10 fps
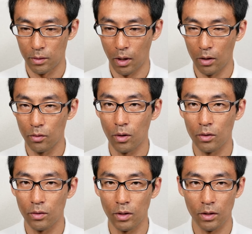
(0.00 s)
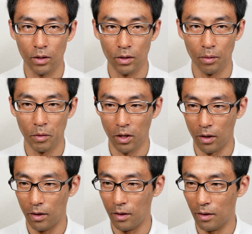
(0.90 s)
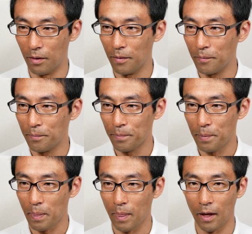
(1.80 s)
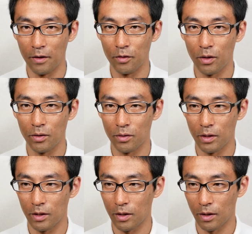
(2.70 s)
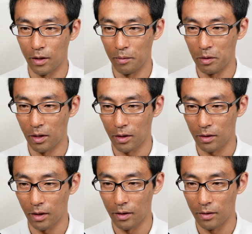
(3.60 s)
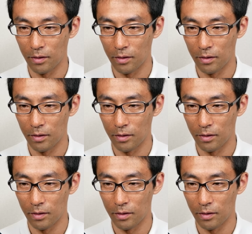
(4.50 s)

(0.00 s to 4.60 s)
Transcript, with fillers: アンドアンドになってからダメかアンドアンドになってから意味なかった